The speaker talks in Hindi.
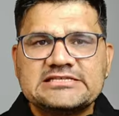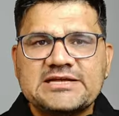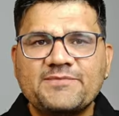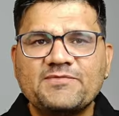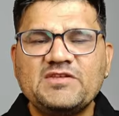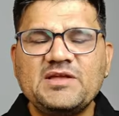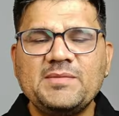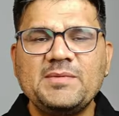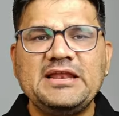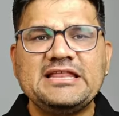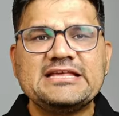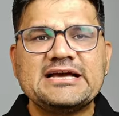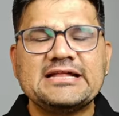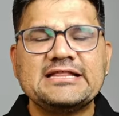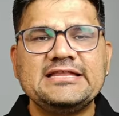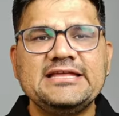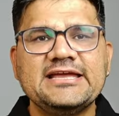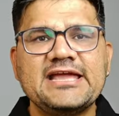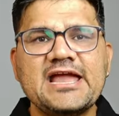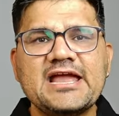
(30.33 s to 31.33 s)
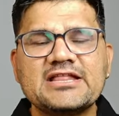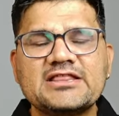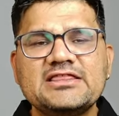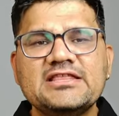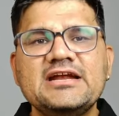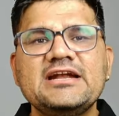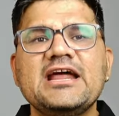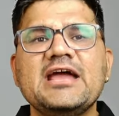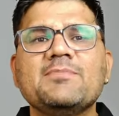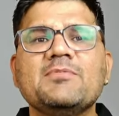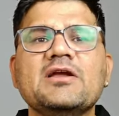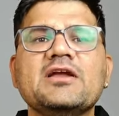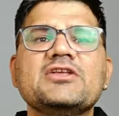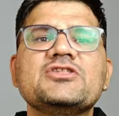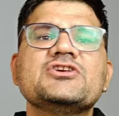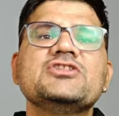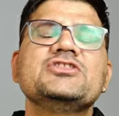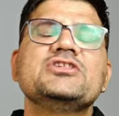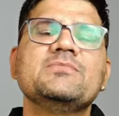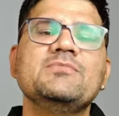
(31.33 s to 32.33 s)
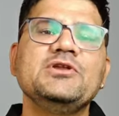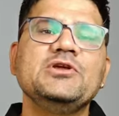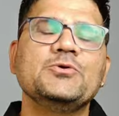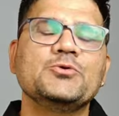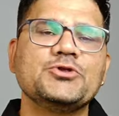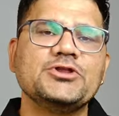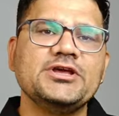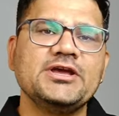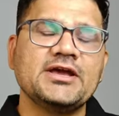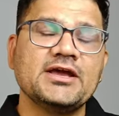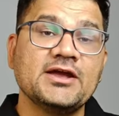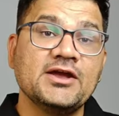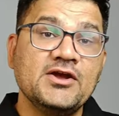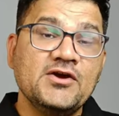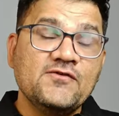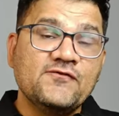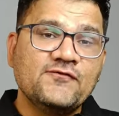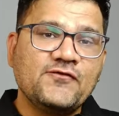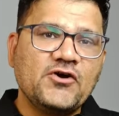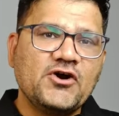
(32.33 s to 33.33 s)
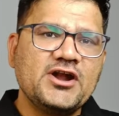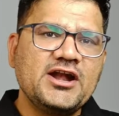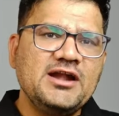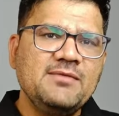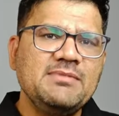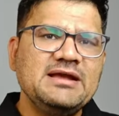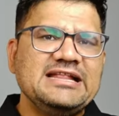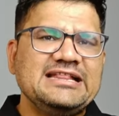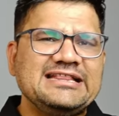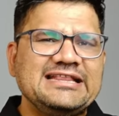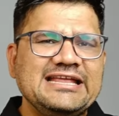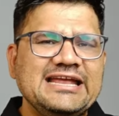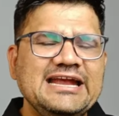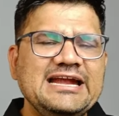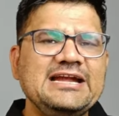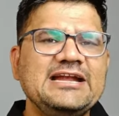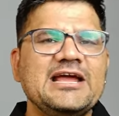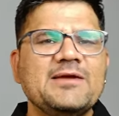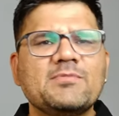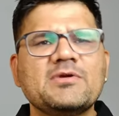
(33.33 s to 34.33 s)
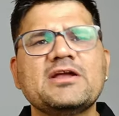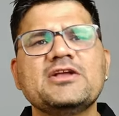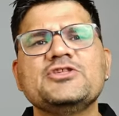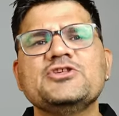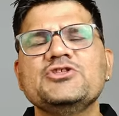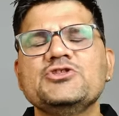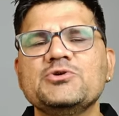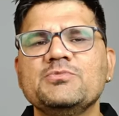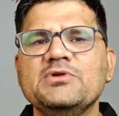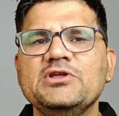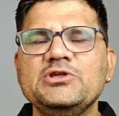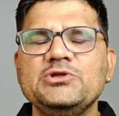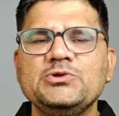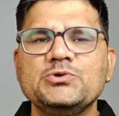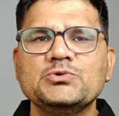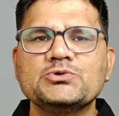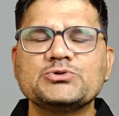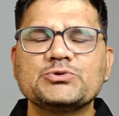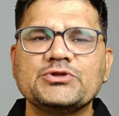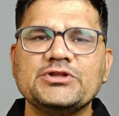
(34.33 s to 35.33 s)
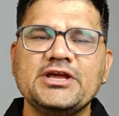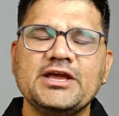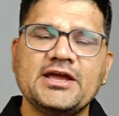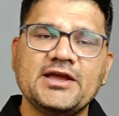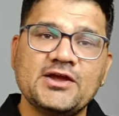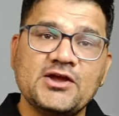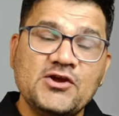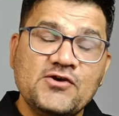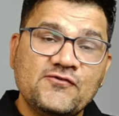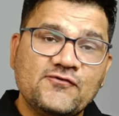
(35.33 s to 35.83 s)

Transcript: सबसे पहले जानते हैं कि कितने टाइप की किचन चिमनी होती है फॉरेन में तीन टाइप की किचन चिमनी यूज होती है